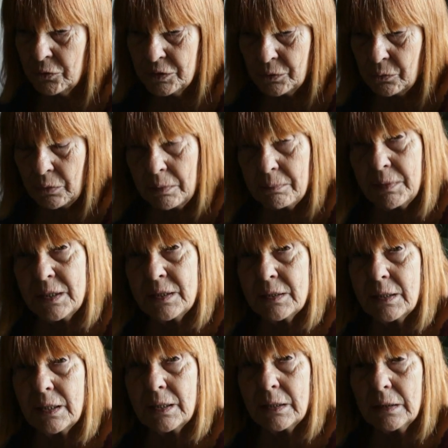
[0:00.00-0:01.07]

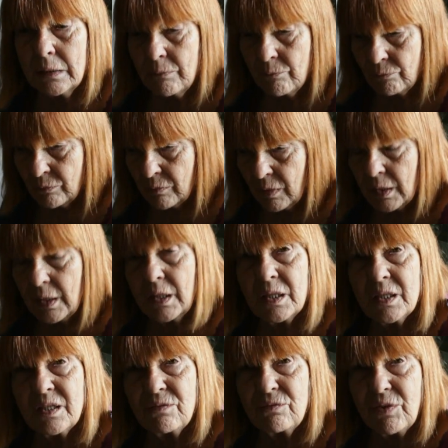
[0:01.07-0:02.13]
sicuramente
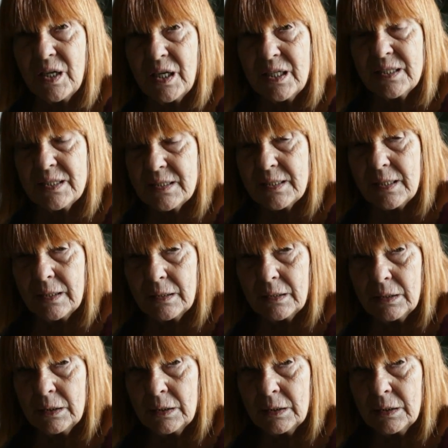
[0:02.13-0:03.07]
indifferenza